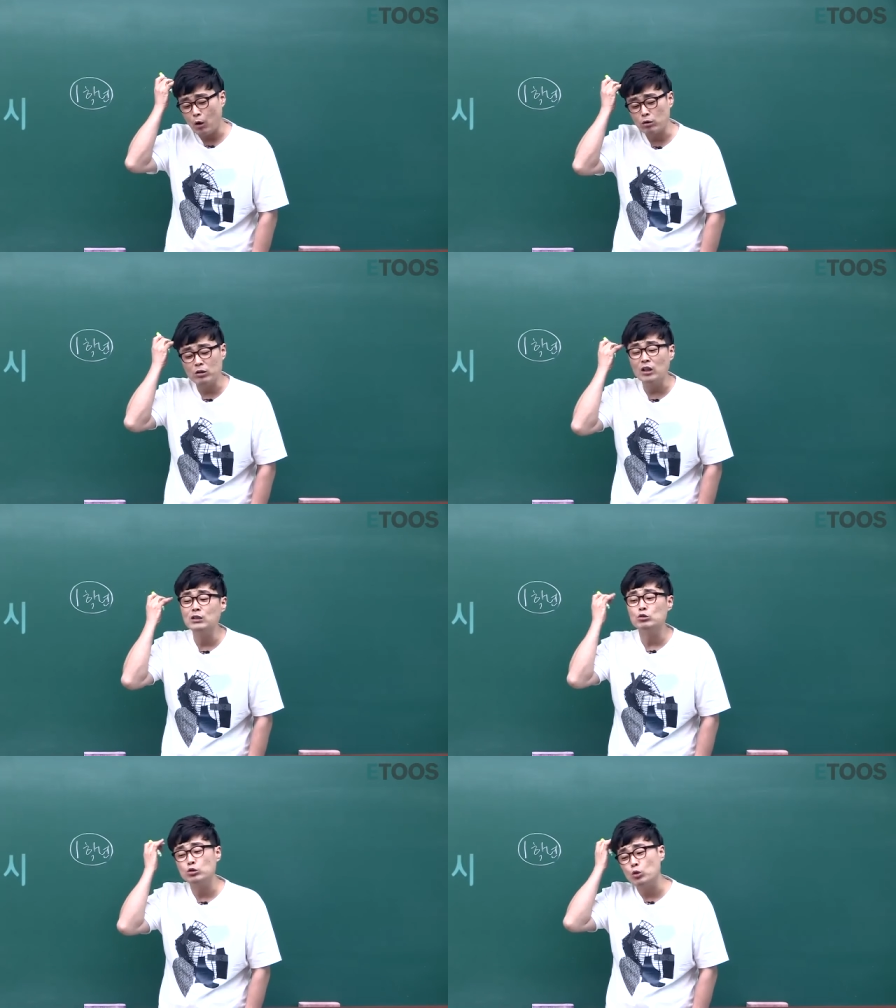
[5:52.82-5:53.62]
어떤
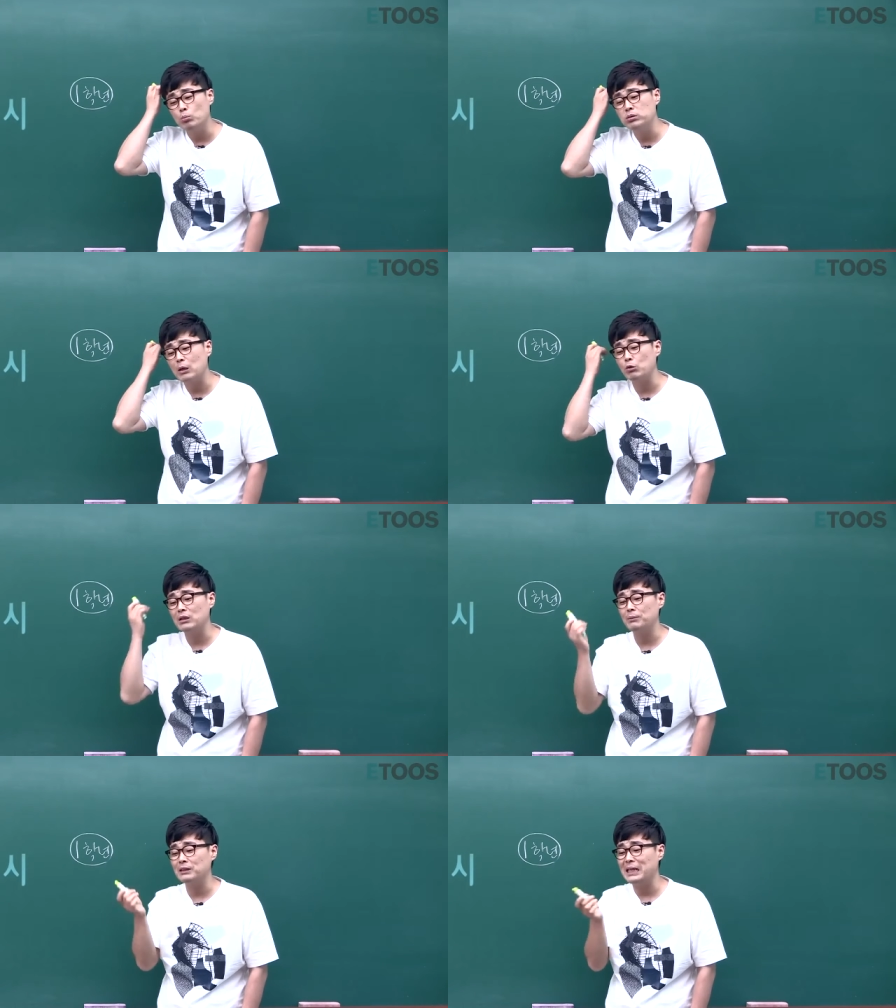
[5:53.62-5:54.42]
식으로 공부를 하고
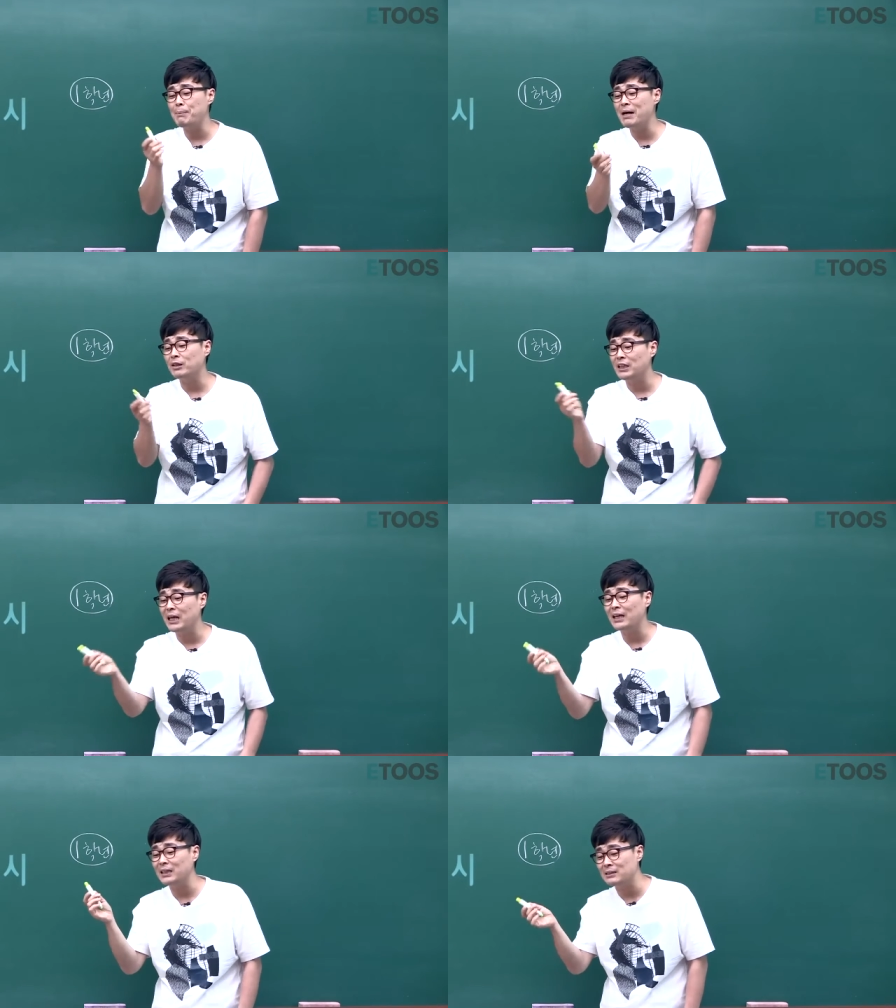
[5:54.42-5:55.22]
있냐면요. 3학년
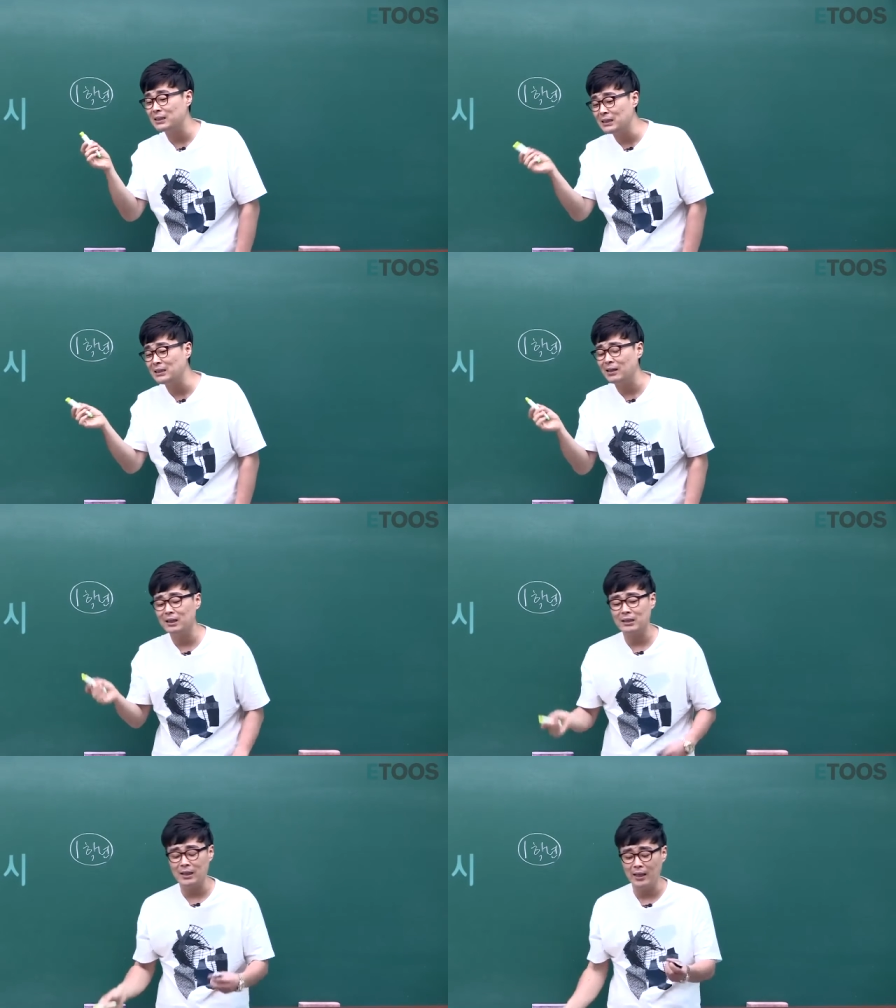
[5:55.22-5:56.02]
1학기가 지금 끝난
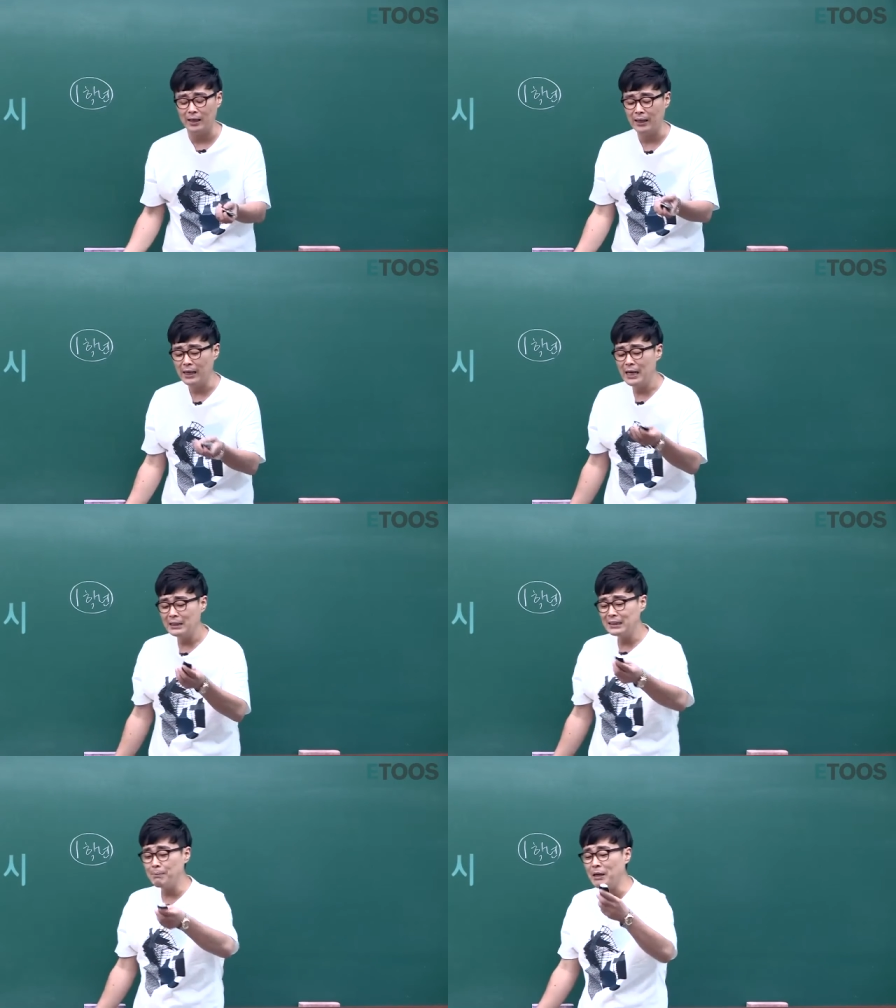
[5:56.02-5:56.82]
상황일 텐데
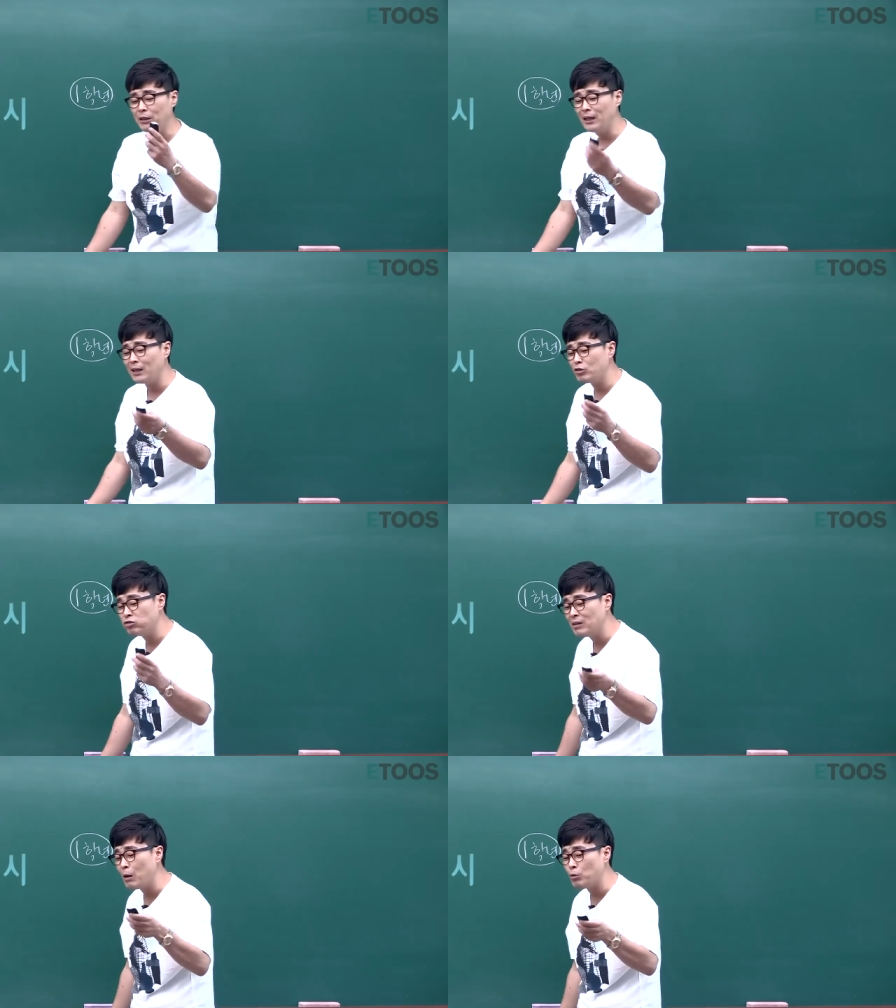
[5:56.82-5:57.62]
3학년 1학기
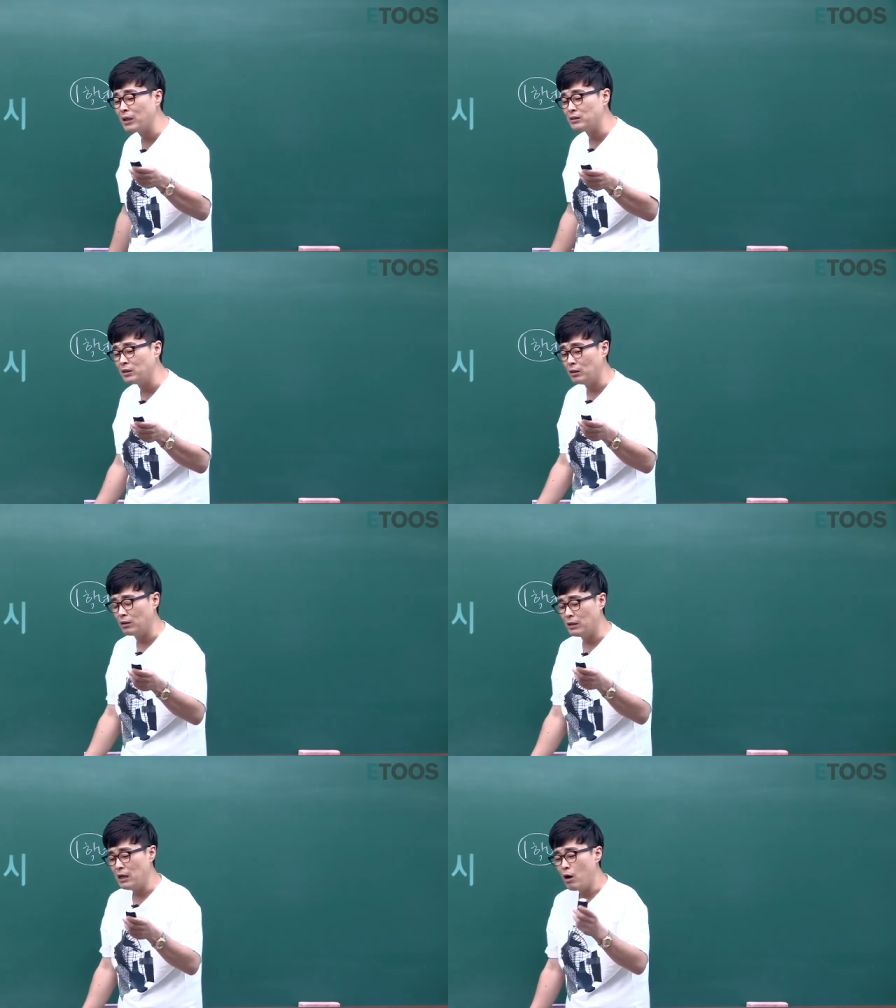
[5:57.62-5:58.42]

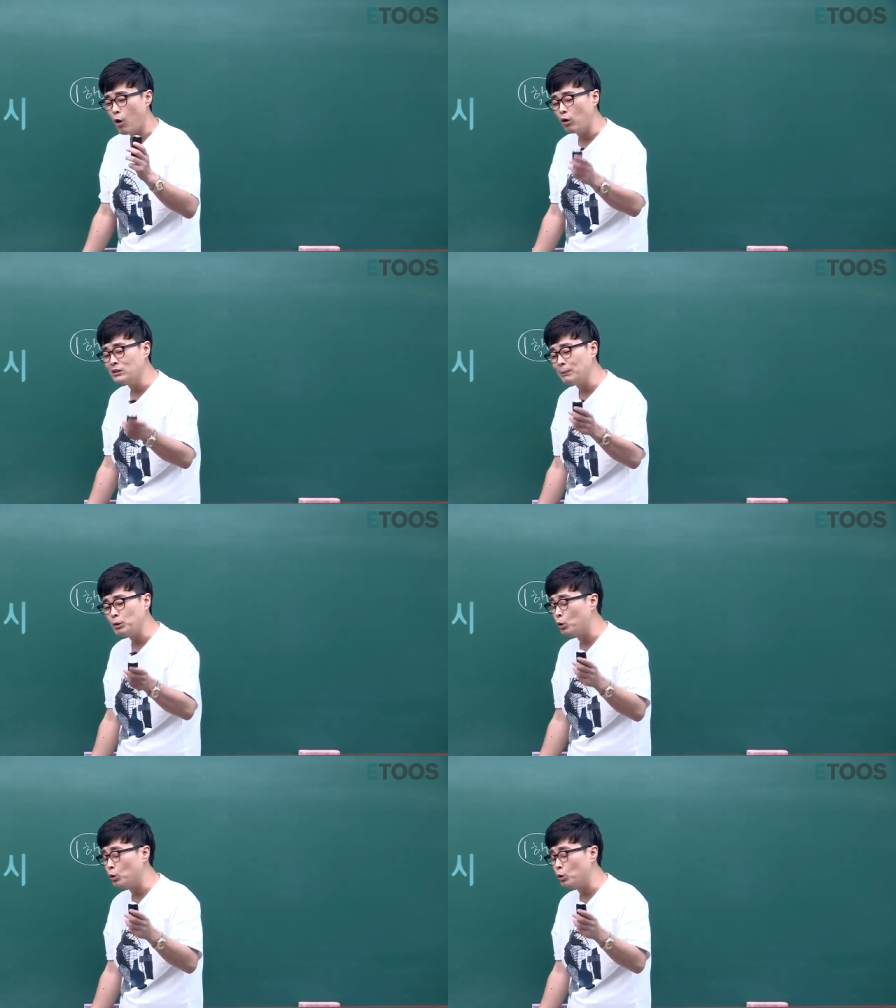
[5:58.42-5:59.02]
중간고사를요. 언제부터